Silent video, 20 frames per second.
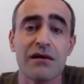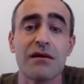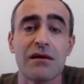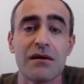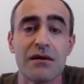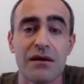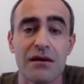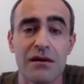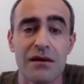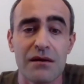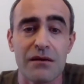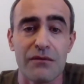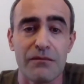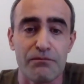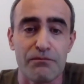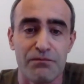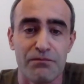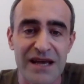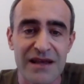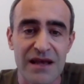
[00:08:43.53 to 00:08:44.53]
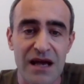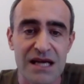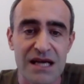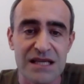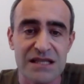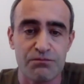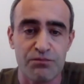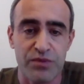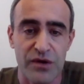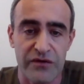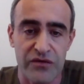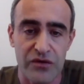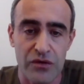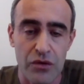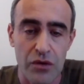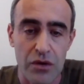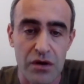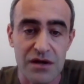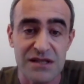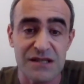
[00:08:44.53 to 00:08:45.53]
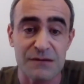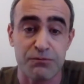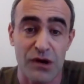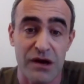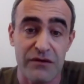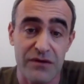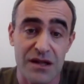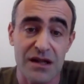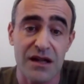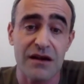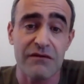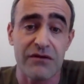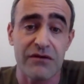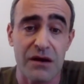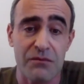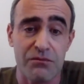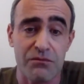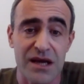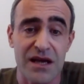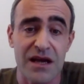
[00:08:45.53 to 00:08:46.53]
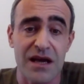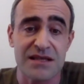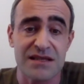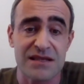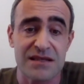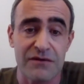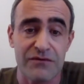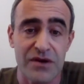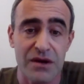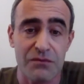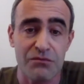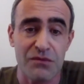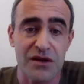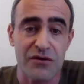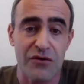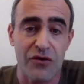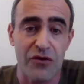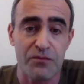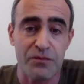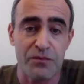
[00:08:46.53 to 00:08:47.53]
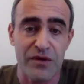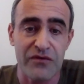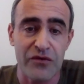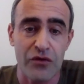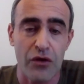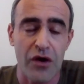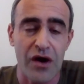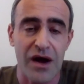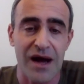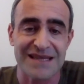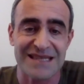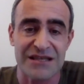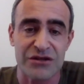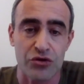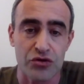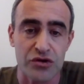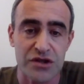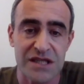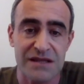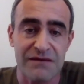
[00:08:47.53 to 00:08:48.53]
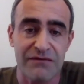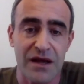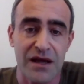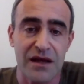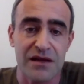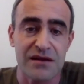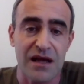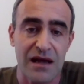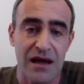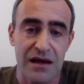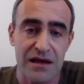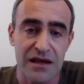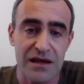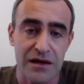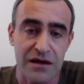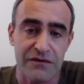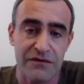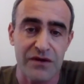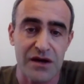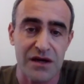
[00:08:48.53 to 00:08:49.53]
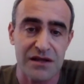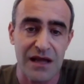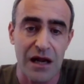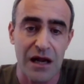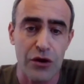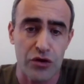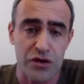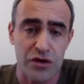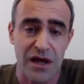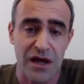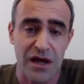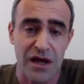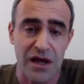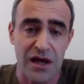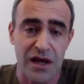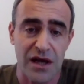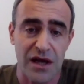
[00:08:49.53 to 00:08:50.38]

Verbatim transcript: Э, боязнь ПВО, справедливая боязнь современного ПВО, отсутствие на их вертолетах